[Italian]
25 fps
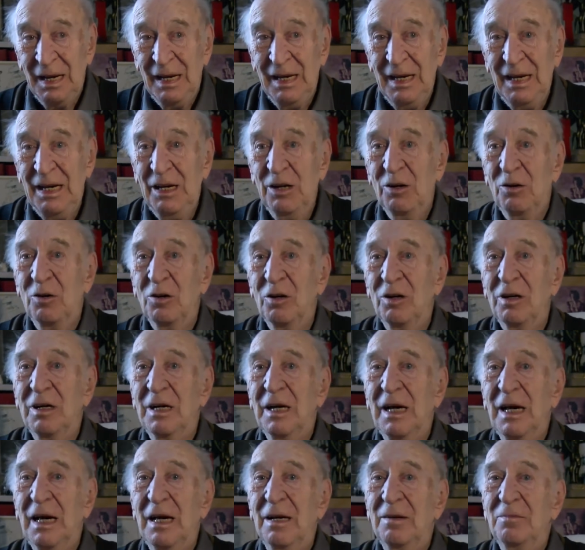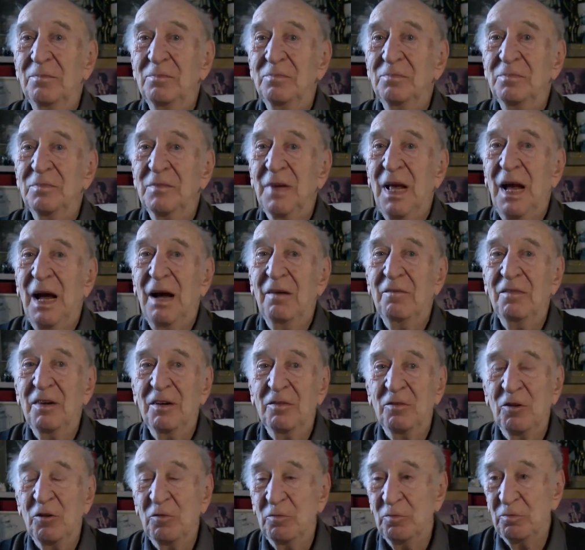Io
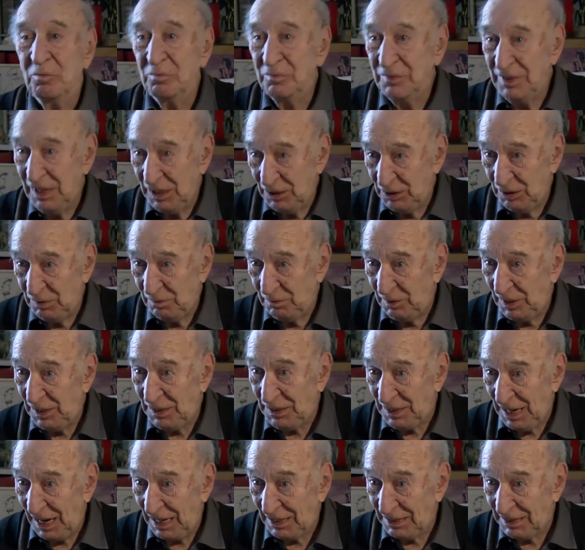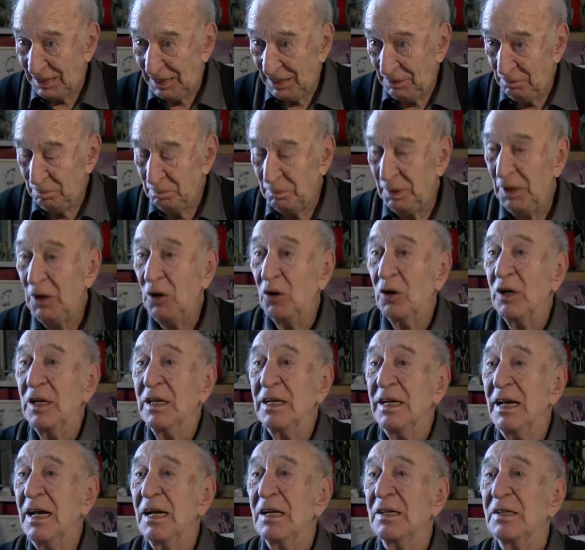avevo 20 anni, però
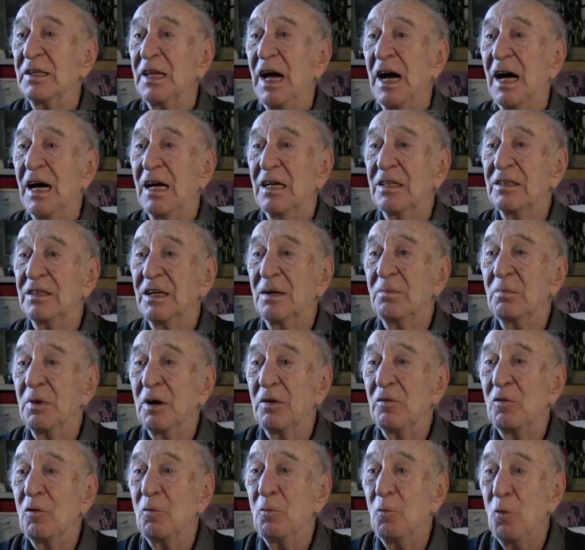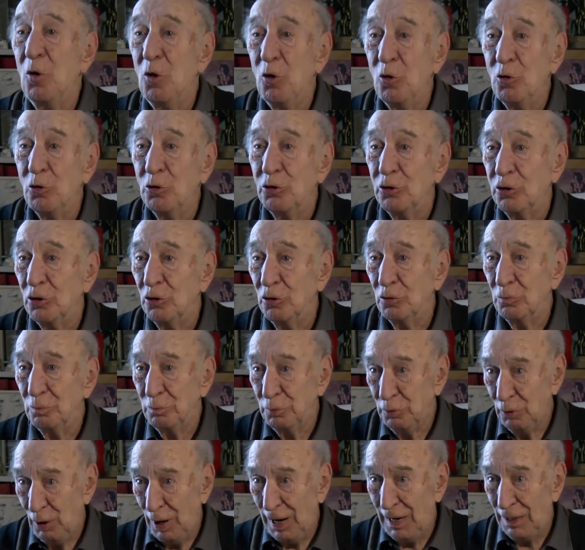in realtà sembravo molto
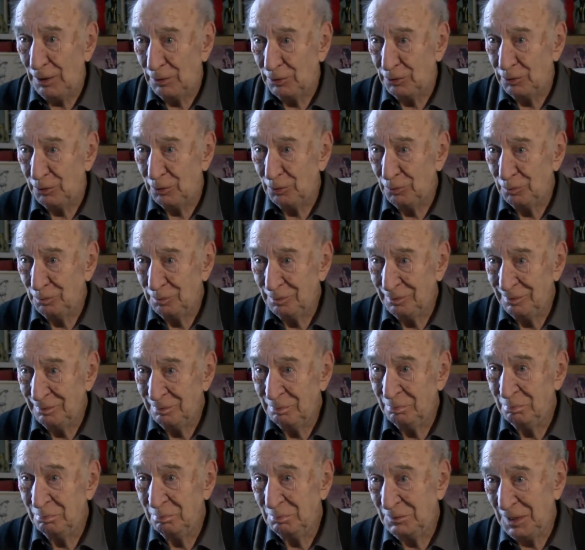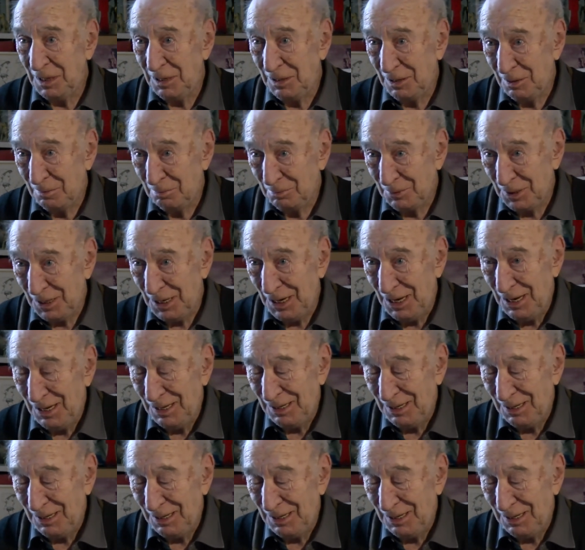più alto della mia,